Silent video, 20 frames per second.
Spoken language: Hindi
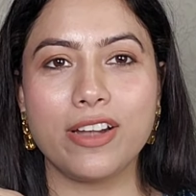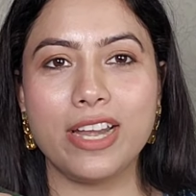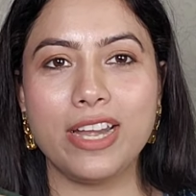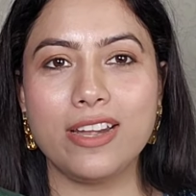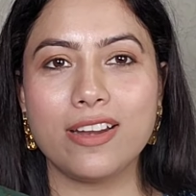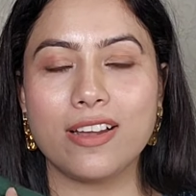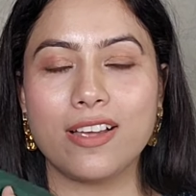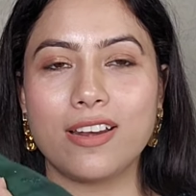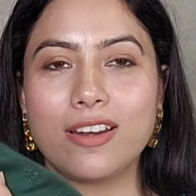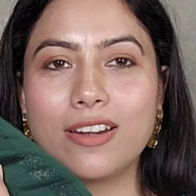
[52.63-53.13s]

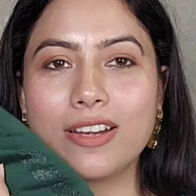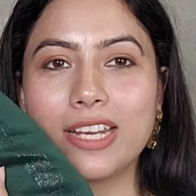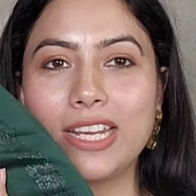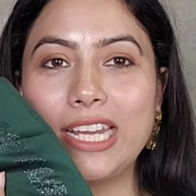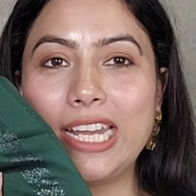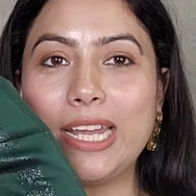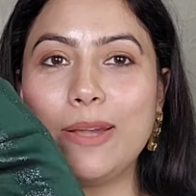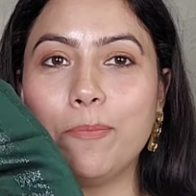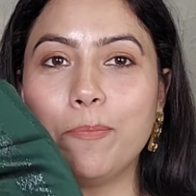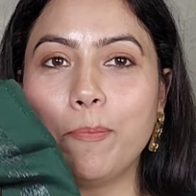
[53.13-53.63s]
ग्रीन कलर
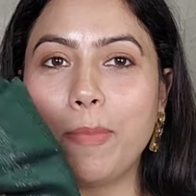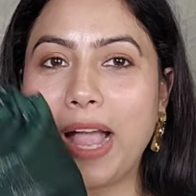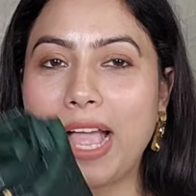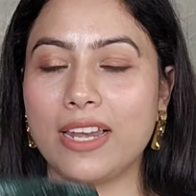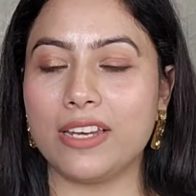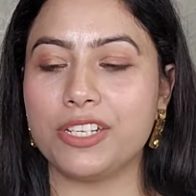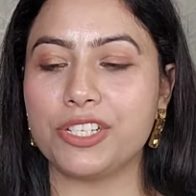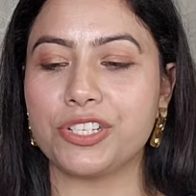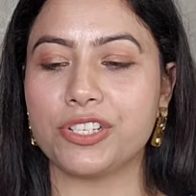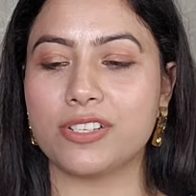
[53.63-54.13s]
की
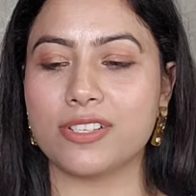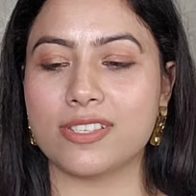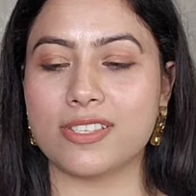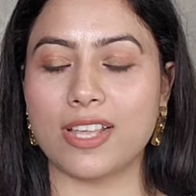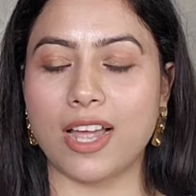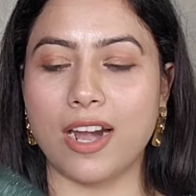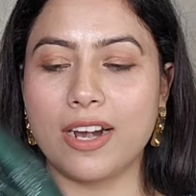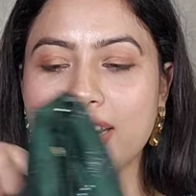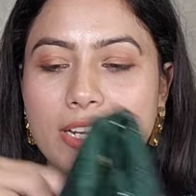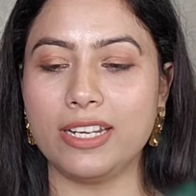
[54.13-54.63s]
इम्पेलिश्ड
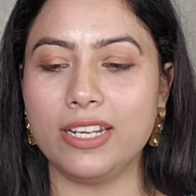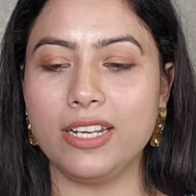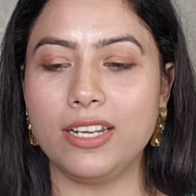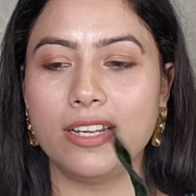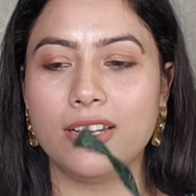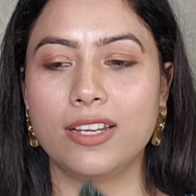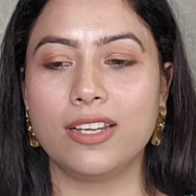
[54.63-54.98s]
साड़ी